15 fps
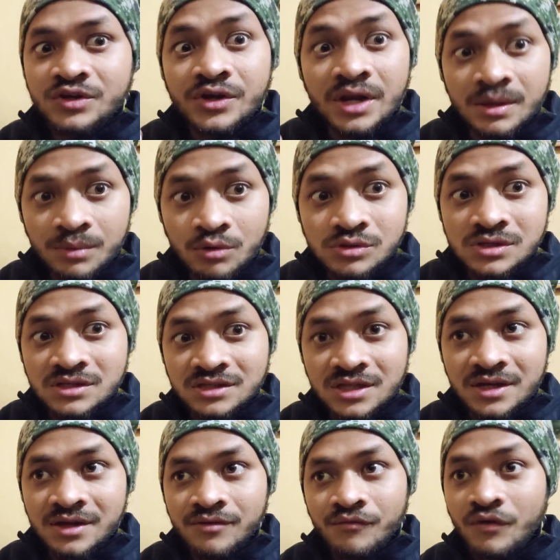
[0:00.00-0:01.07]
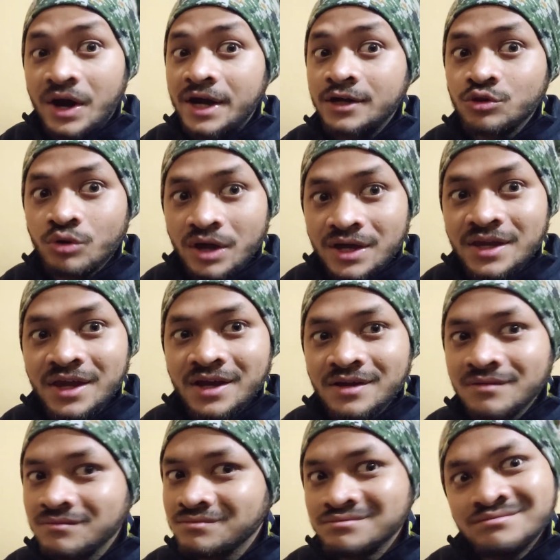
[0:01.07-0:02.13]
ग्रे भी हो सकता है वाइट तो है ही एक
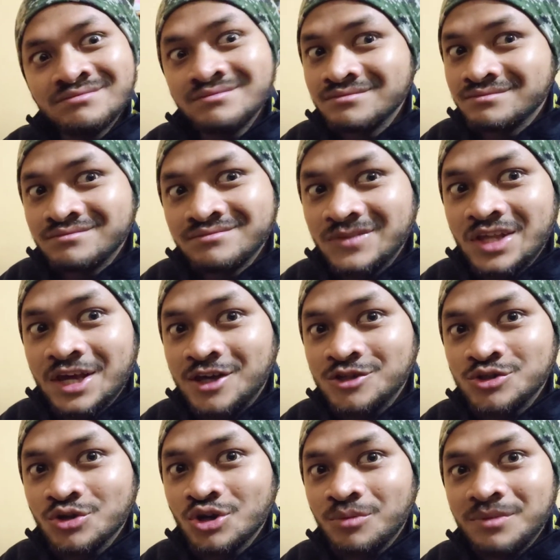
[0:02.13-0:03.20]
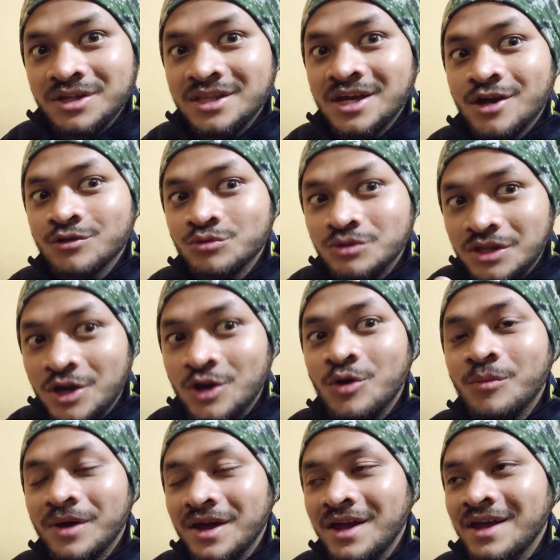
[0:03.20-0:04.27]
देख ही चुके अब नहीं देखे तो
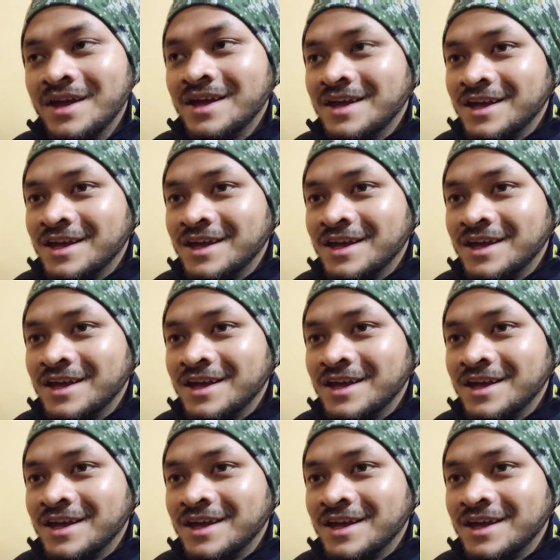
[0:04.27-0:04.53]
देखो भाई